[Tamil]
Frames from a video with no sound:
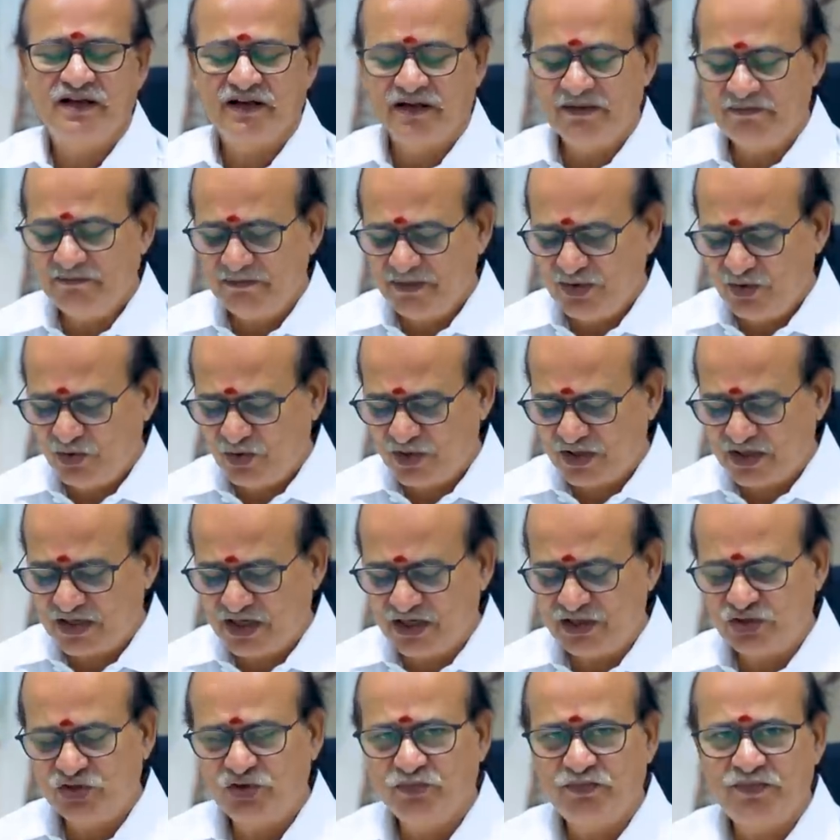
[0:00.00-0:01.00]
ரொம்ப ஒரு
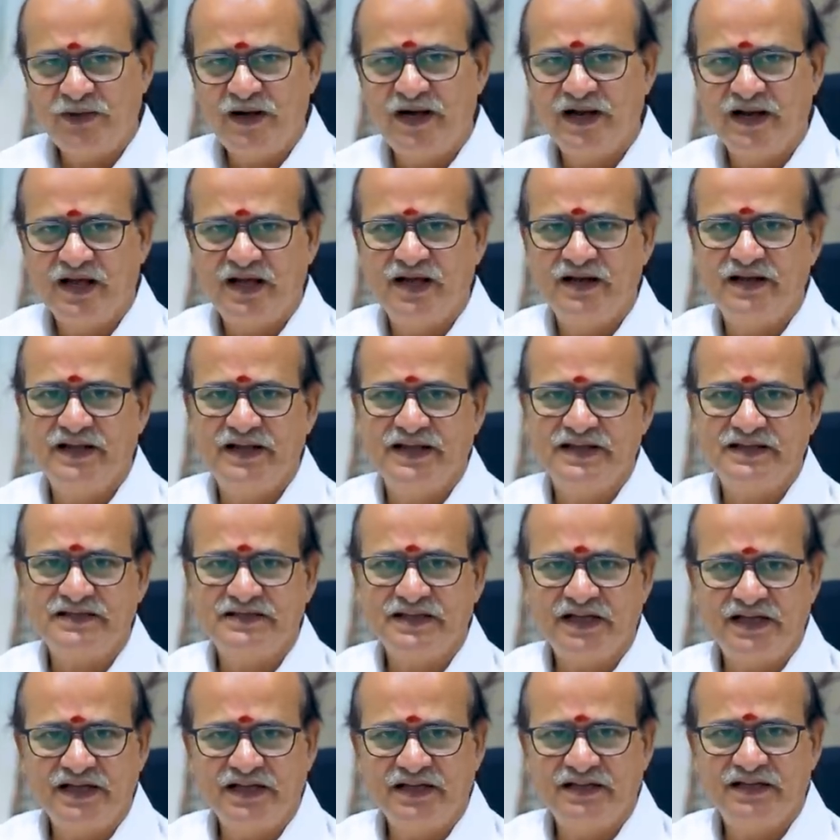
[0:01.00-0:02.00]
கட்டுப்பாடான
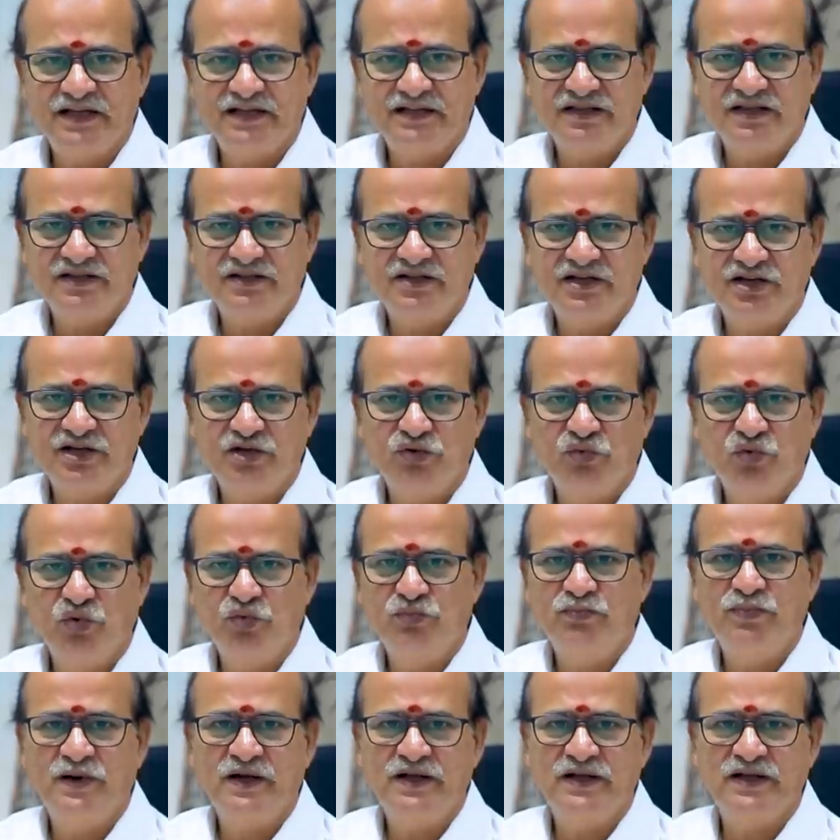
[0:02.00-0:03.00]
சட்டத்திட்டத்திற்கு
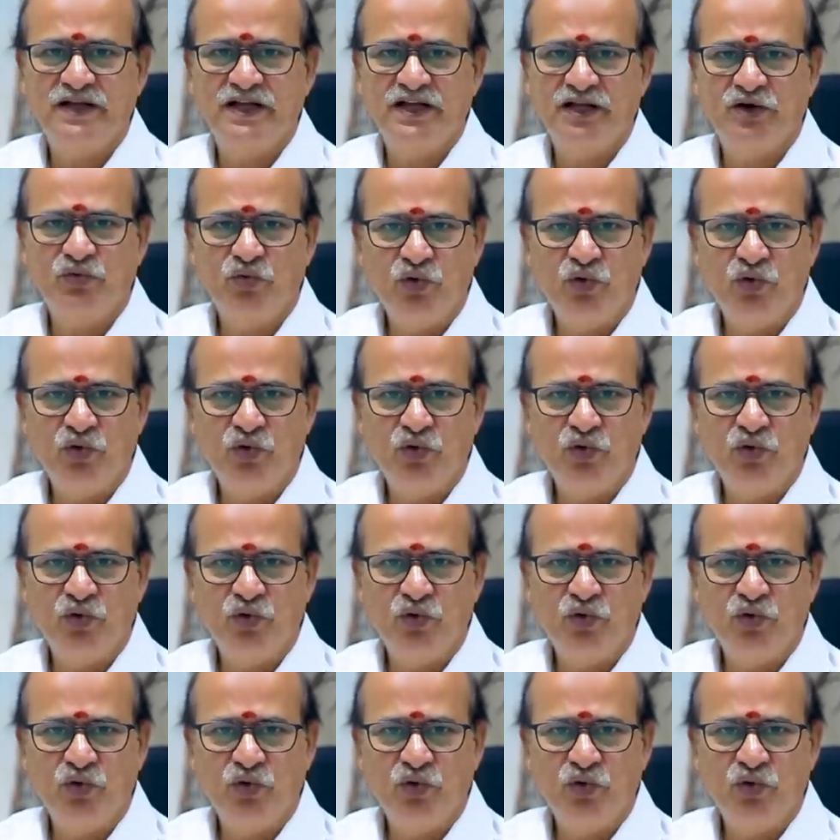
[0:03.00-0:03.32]
உட்பட்ட